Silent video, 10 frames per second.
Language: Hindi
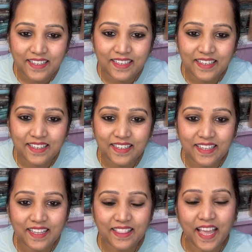
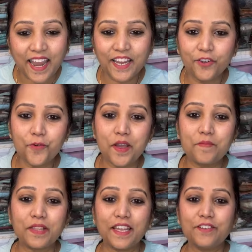थैंक यू
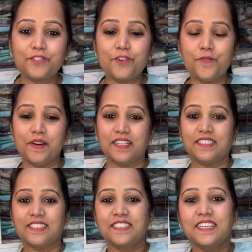मैम थैंक यू सो
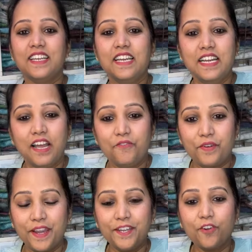मच
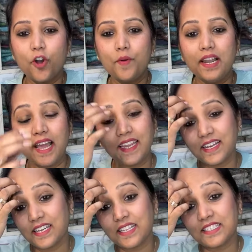वीडियो को भी
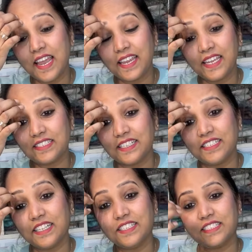लाइक करते जाएंगे
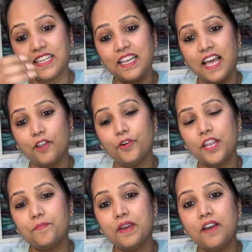जल्दी जल्दी से हेलो
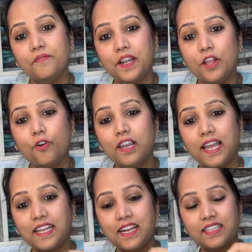रीम मैम वीडियो को
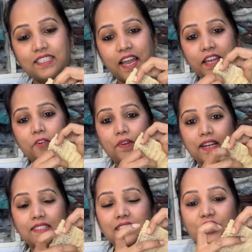लाइक करते जाएंगे
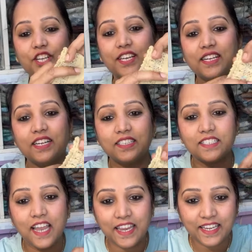फ्रेंड्स एंड शेयर
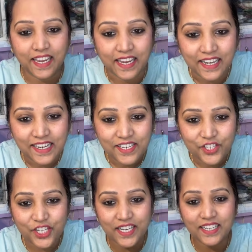करते जाएंगे
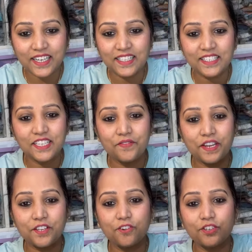शेयर कर दीजिए
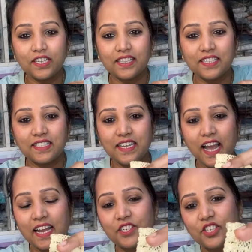वीडियो को जल्दी से
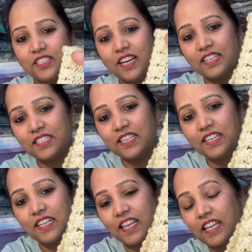हाय श्रद्धा जी
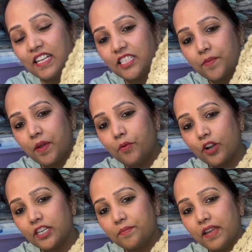ये देखिए नीचे में
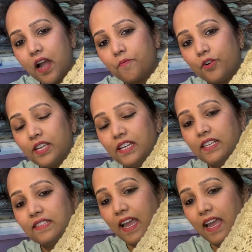बॉटम में आपको ये